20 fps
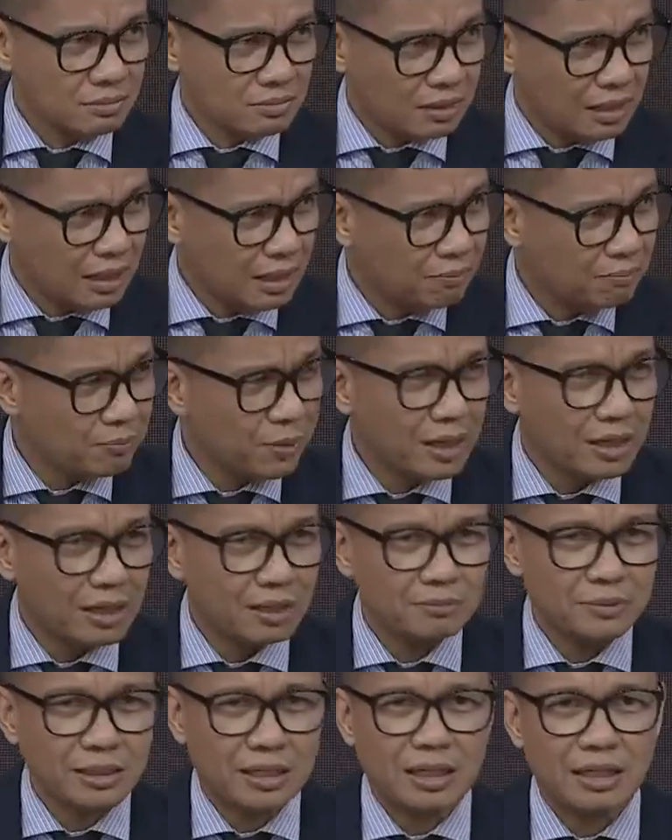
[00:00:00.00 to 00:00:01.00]
Dalam
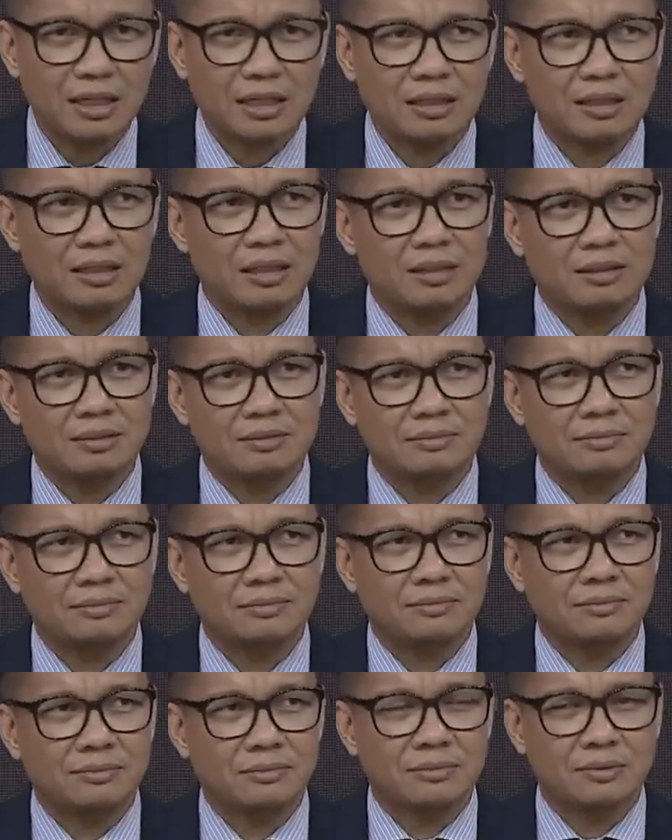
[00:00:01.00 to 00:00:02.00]
piagam Jakarta.
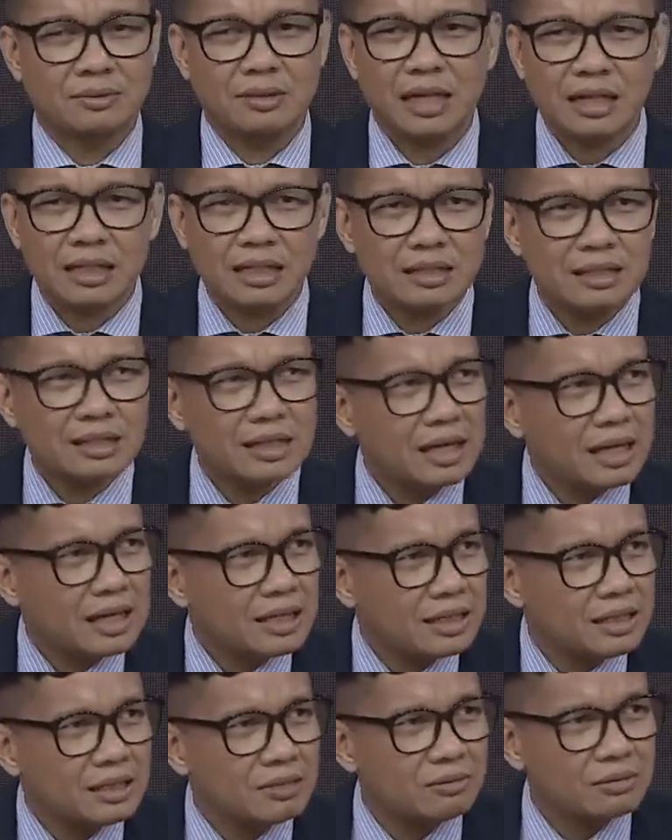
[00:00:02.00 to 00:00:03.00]
Dan ketegangan
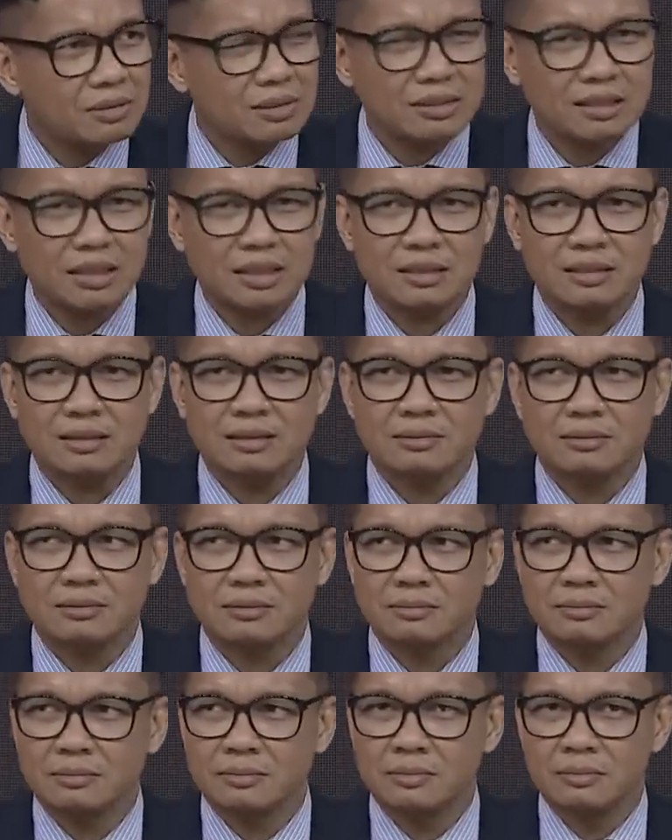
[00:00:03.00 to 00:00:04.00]
itu terjadi.
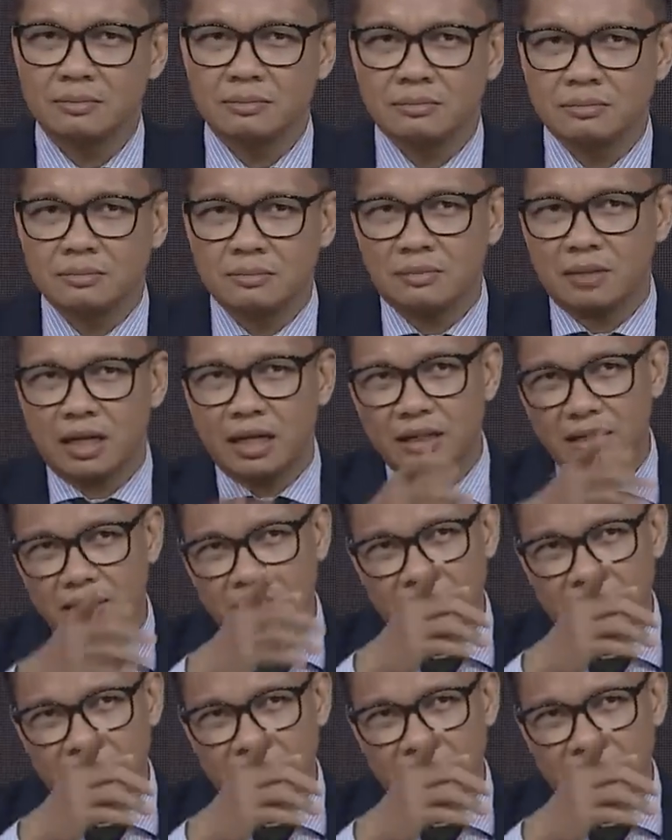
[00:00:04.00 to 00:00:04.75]
Tadi